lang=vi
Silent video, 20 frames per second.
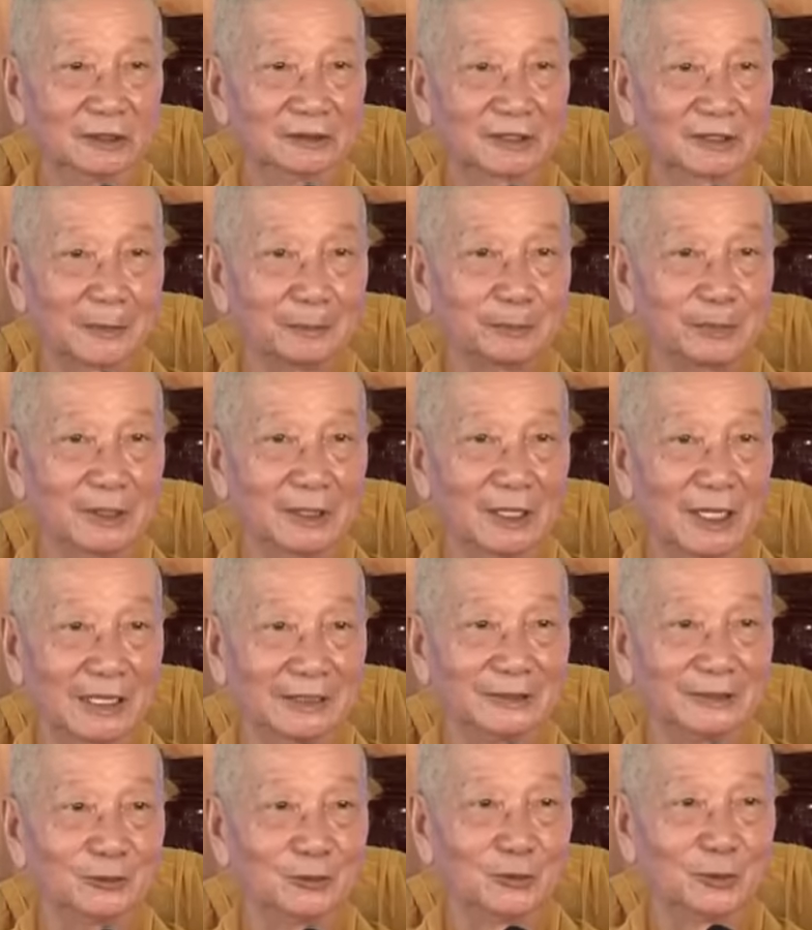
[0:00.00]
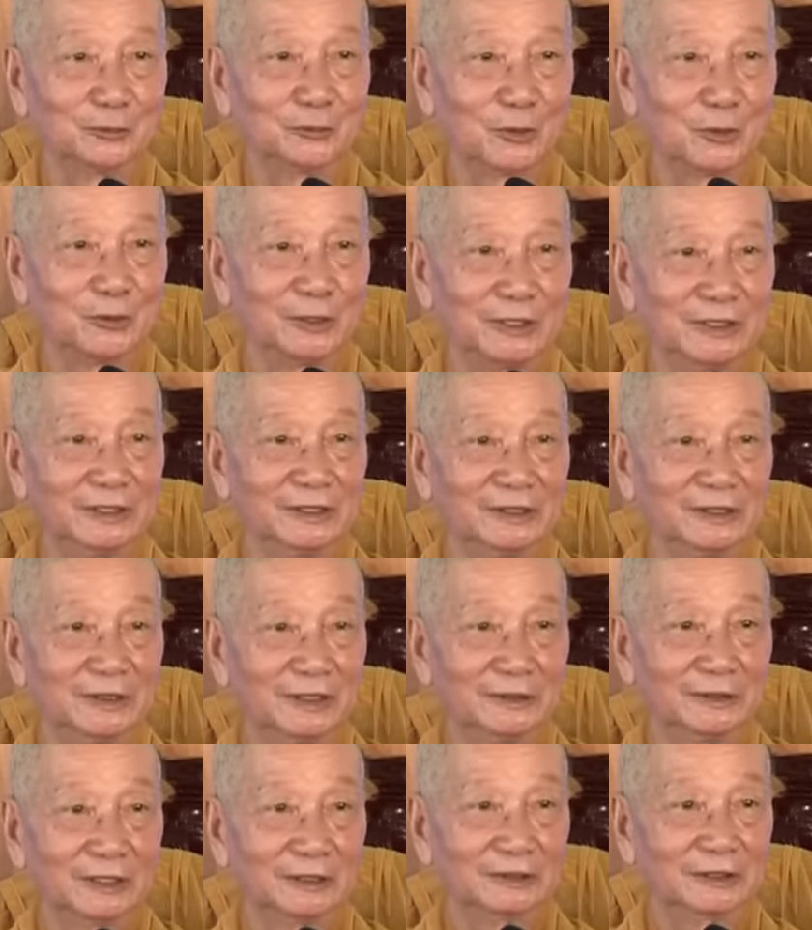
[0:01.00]
thực tập cái hạnh của Phổ
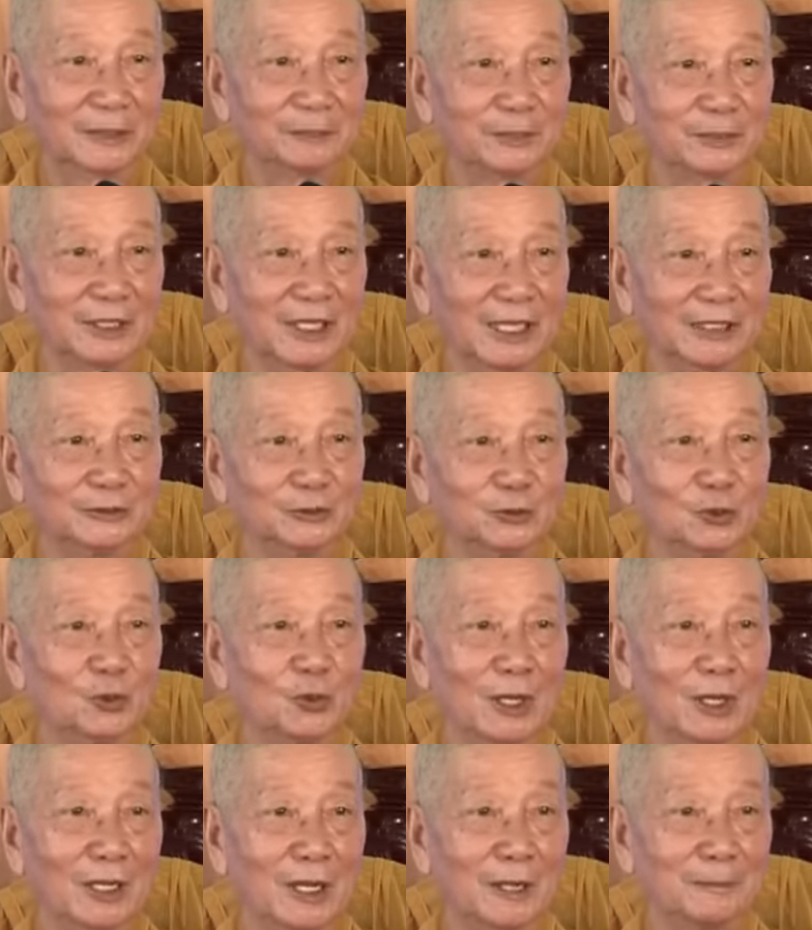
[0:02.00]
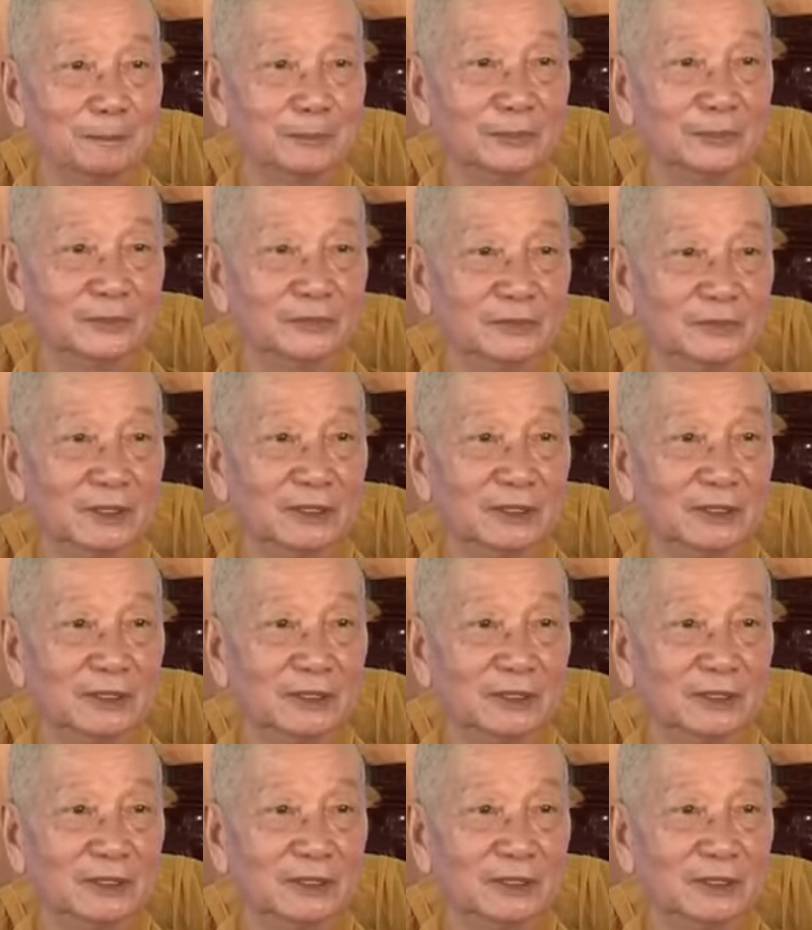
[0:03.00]
Hiền, thực tập cái hạnh của Quan Âm,